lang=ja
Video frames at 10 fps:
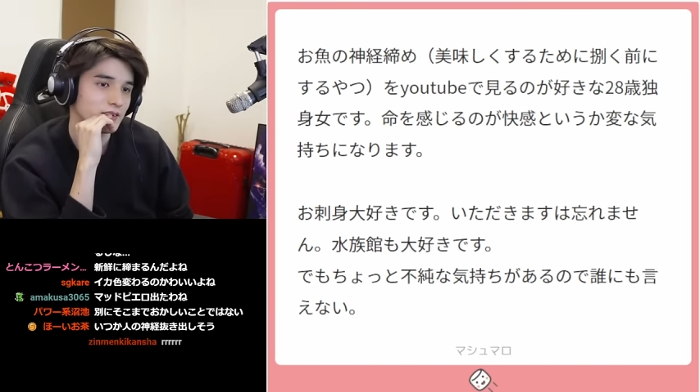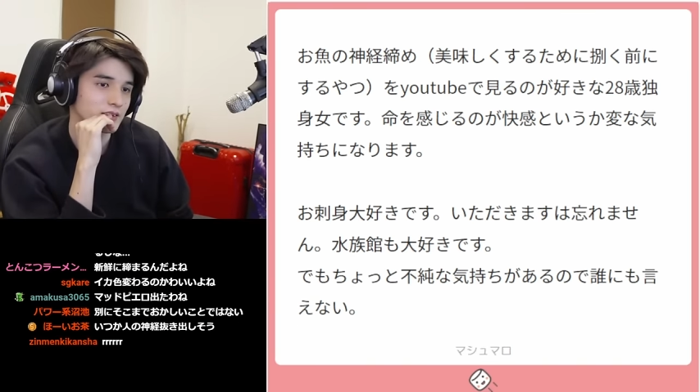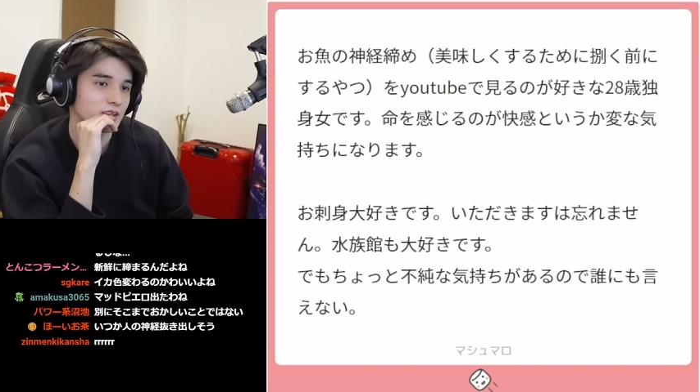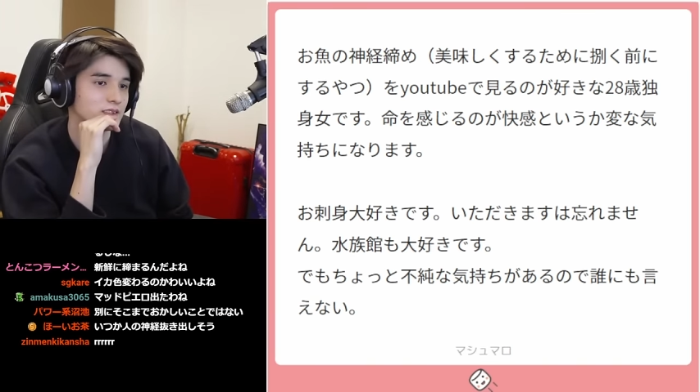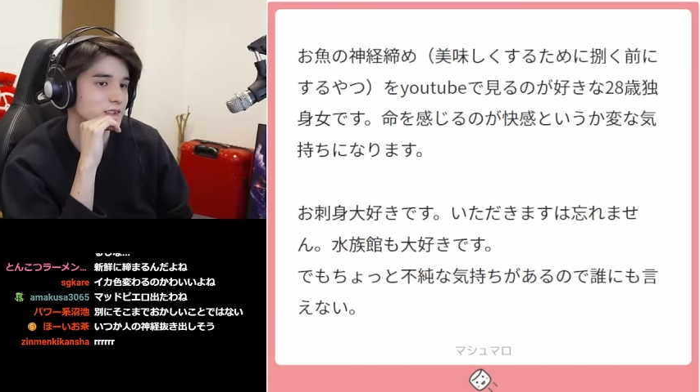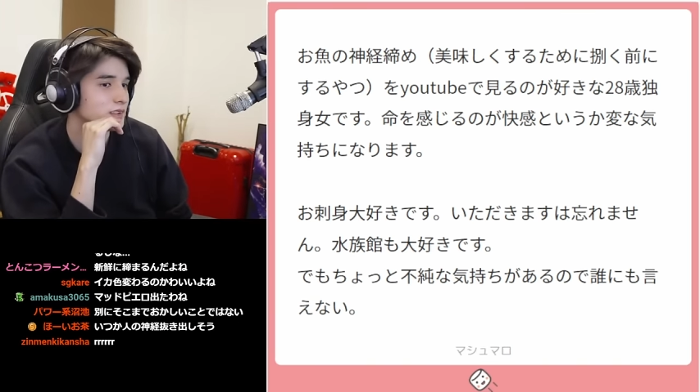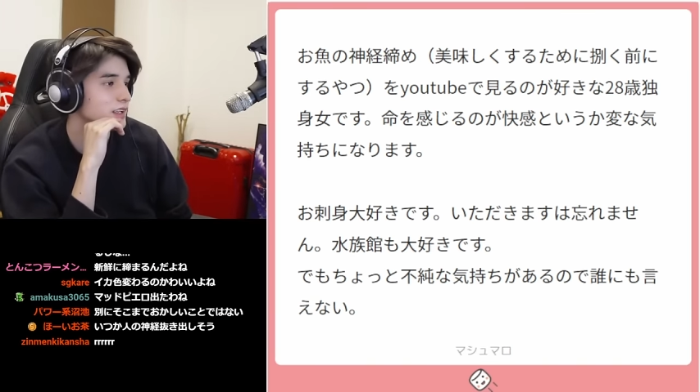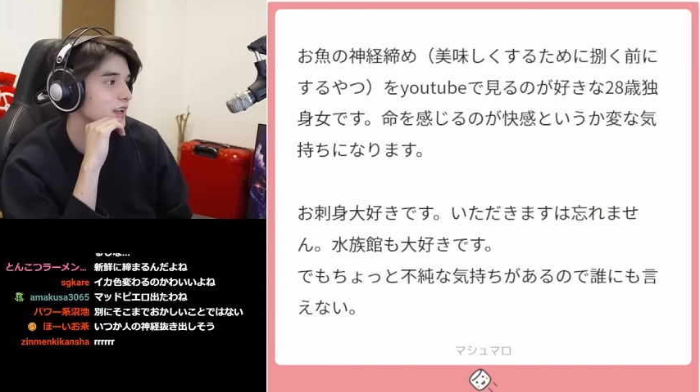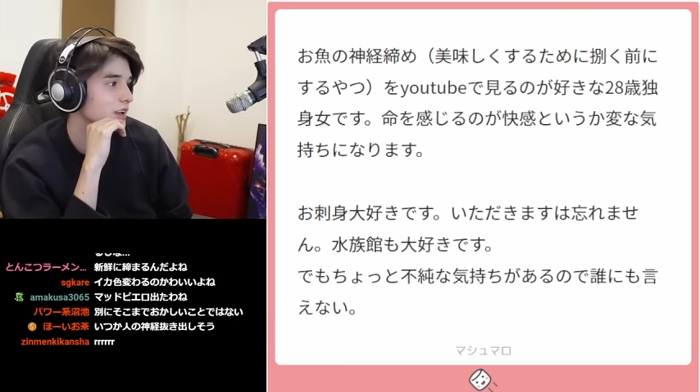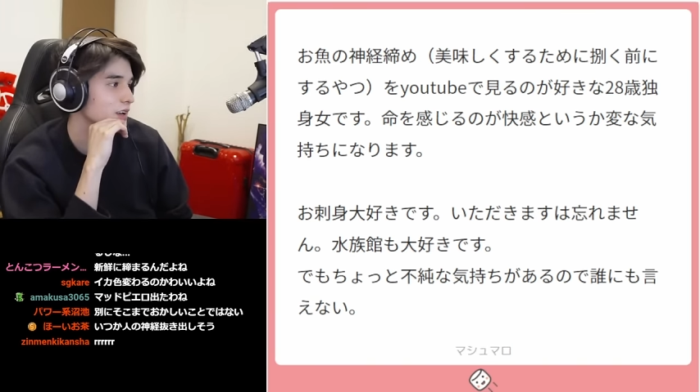単純に
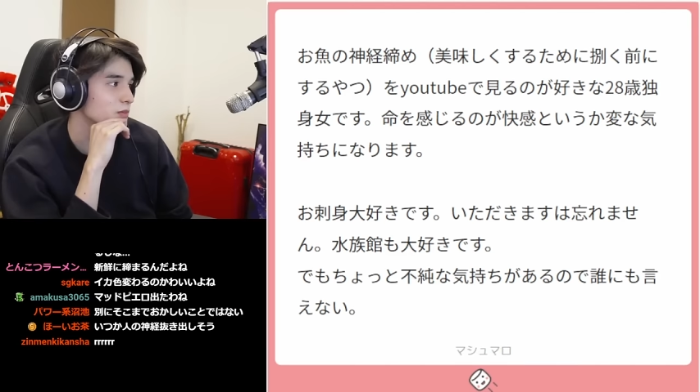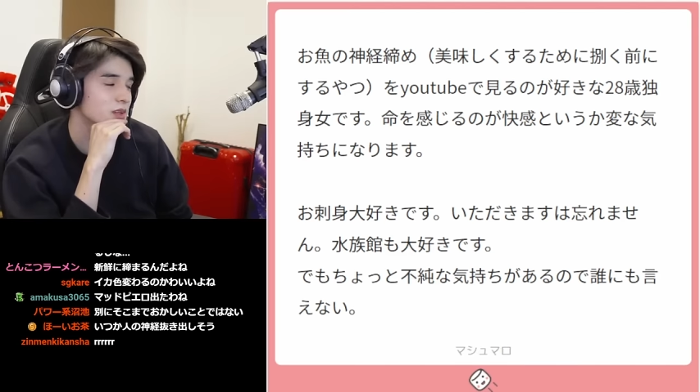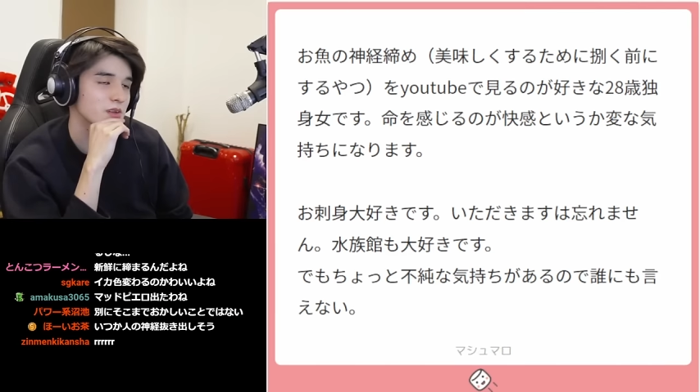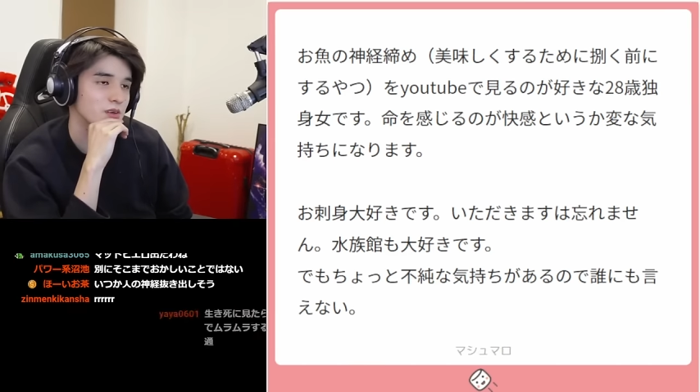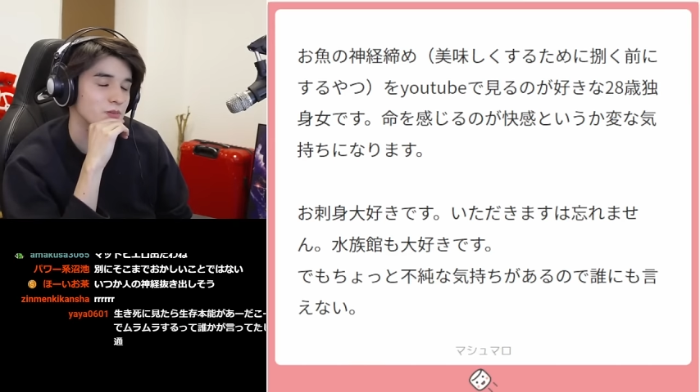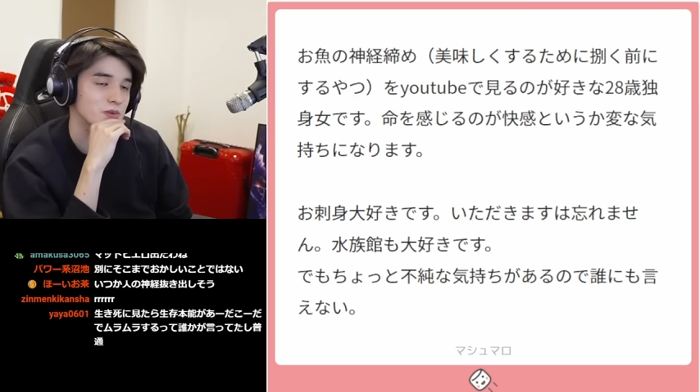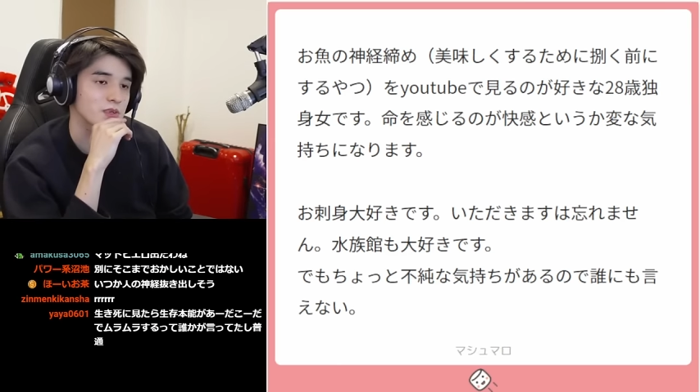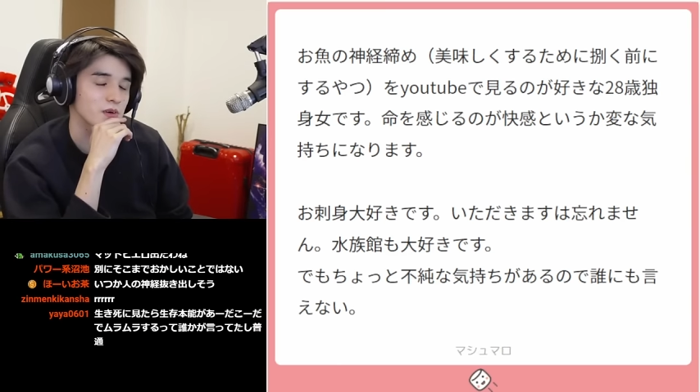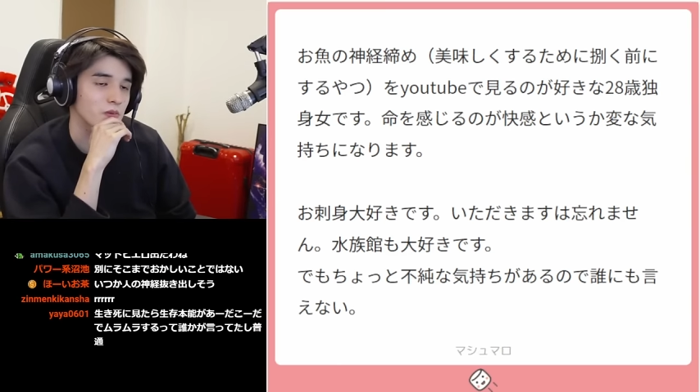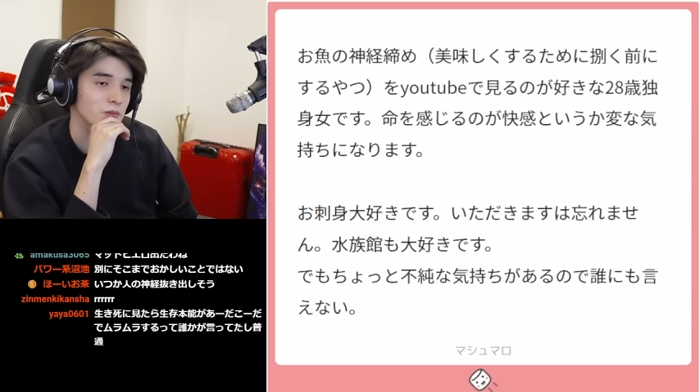ね、見てて気持ち
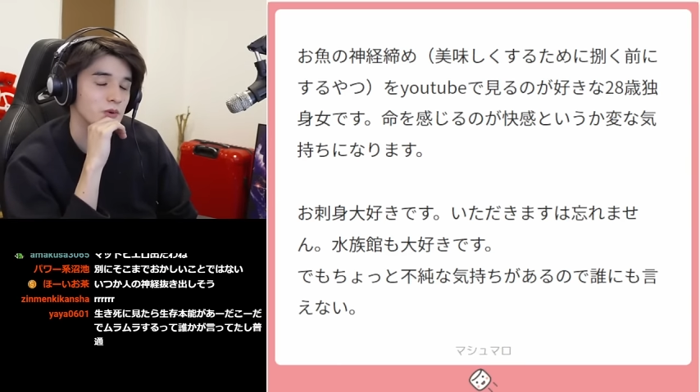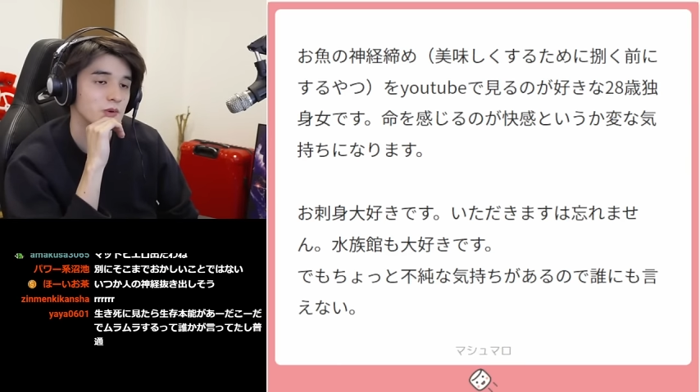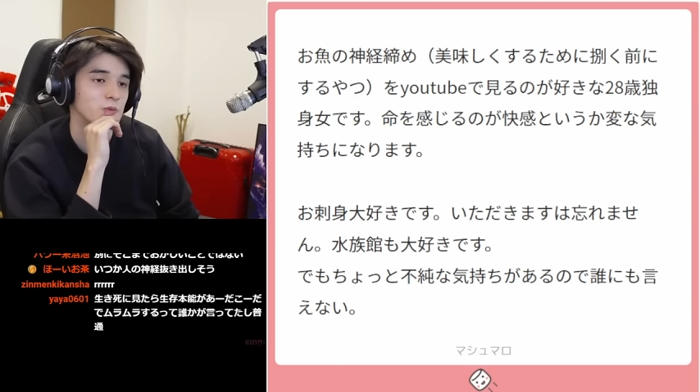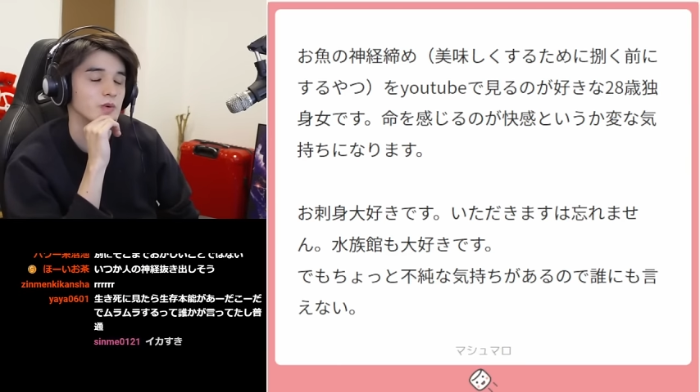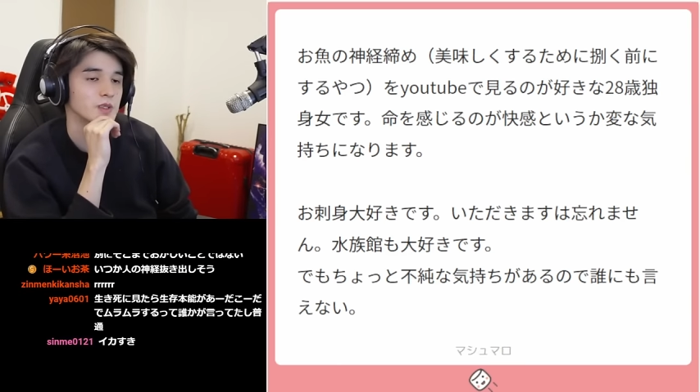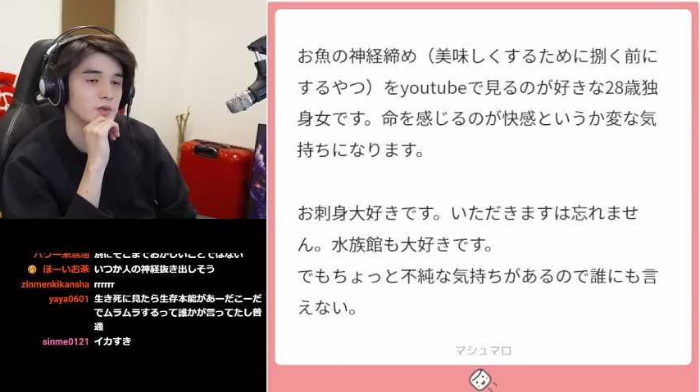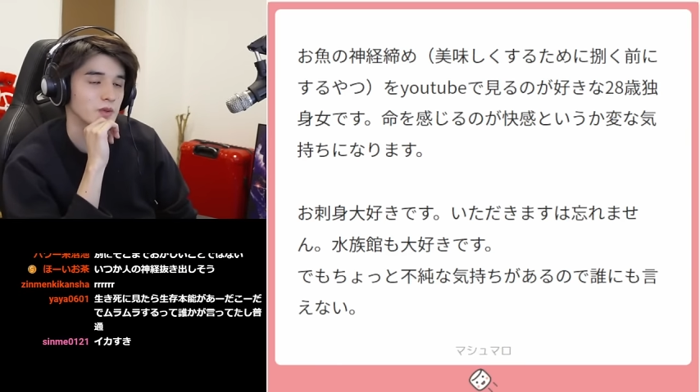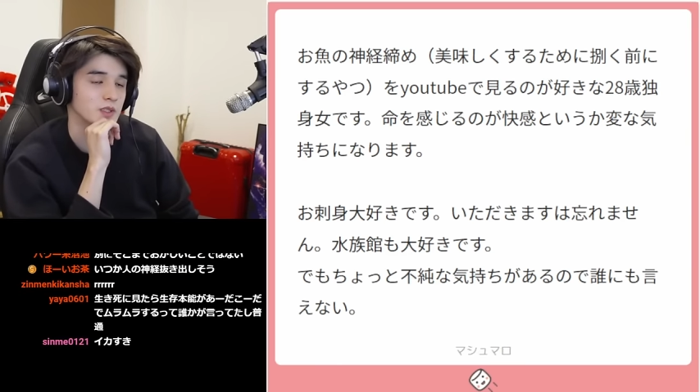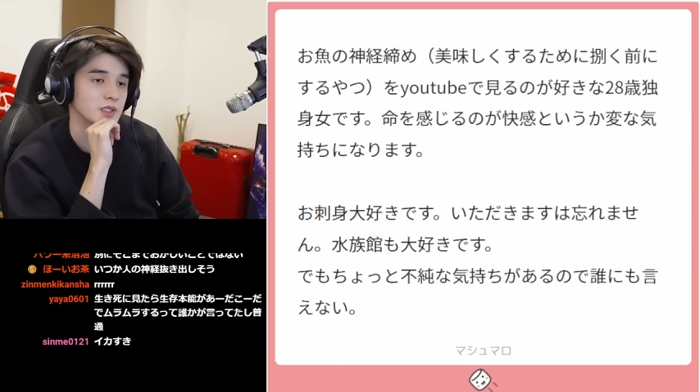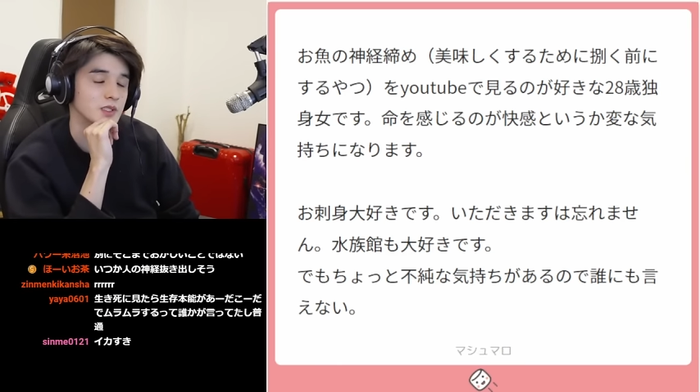いいから、俺もよく見ます、これ
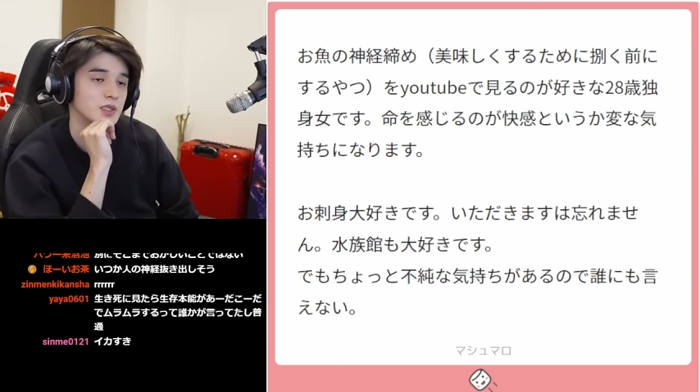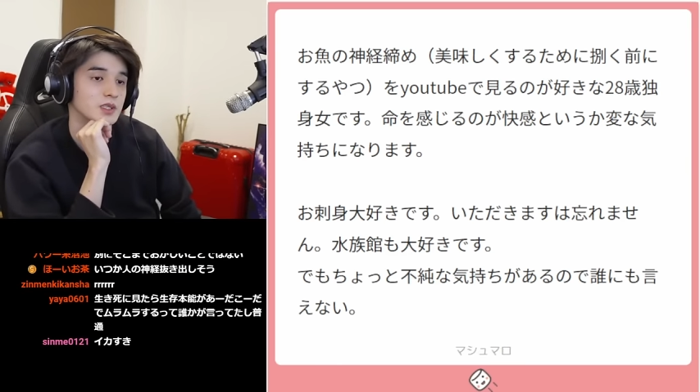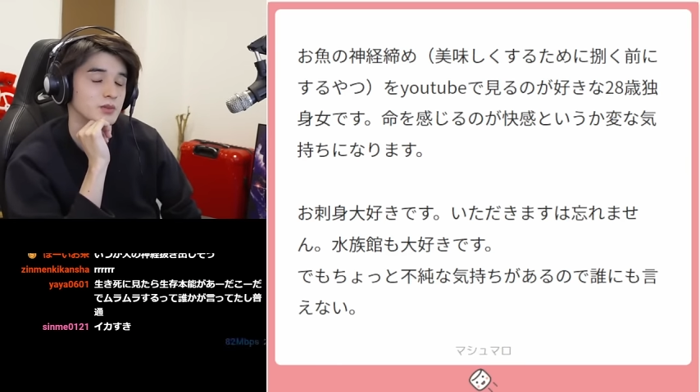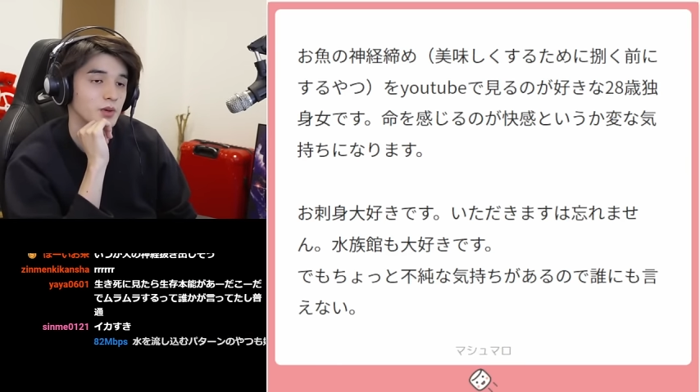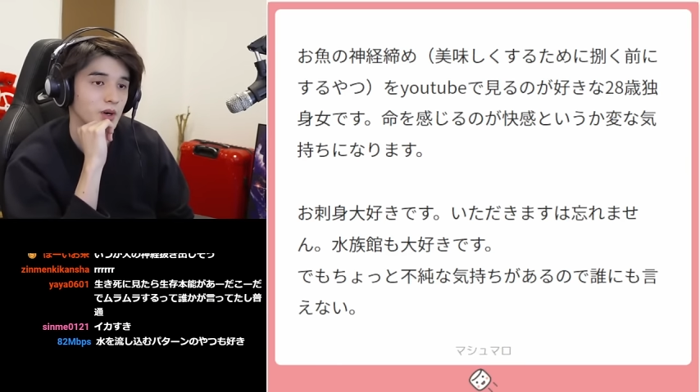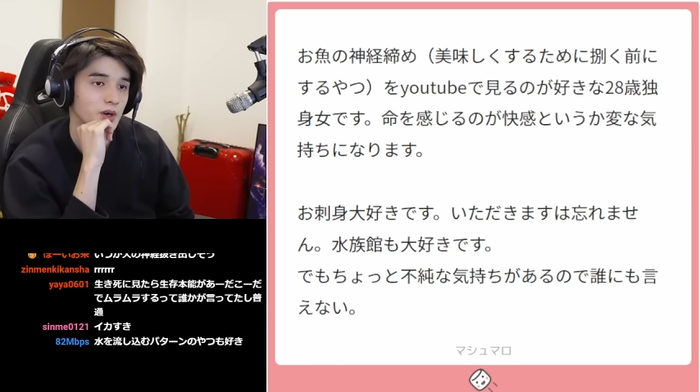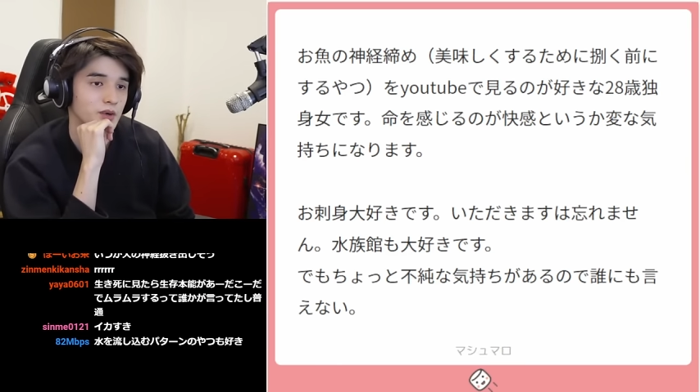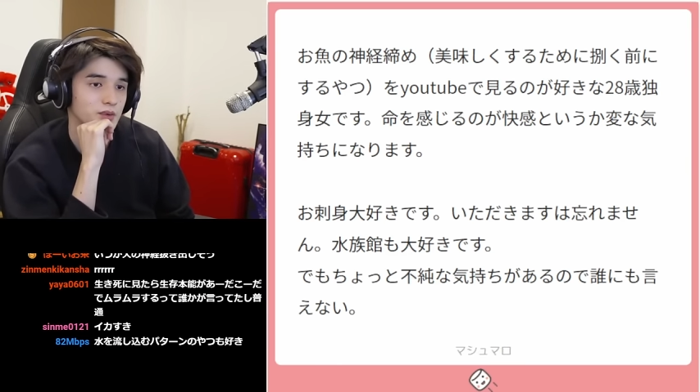は、神経締めは。